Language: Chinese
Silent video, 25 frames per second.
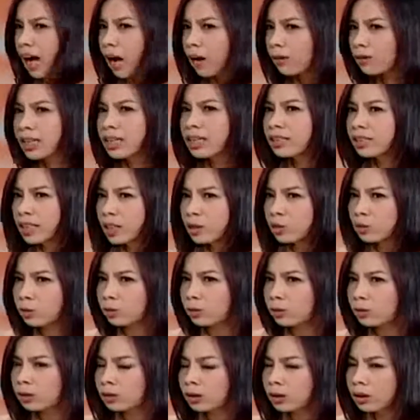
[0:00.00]
掉特征
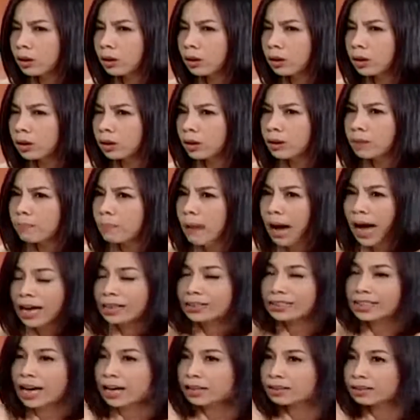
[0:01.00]
组，
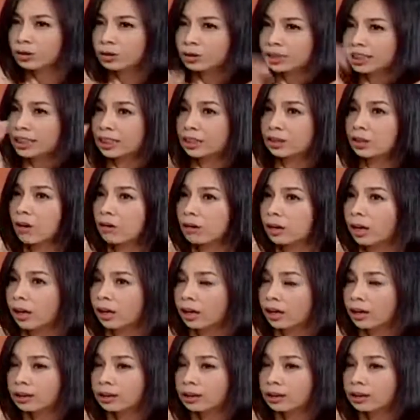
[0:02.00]
马上就启动了。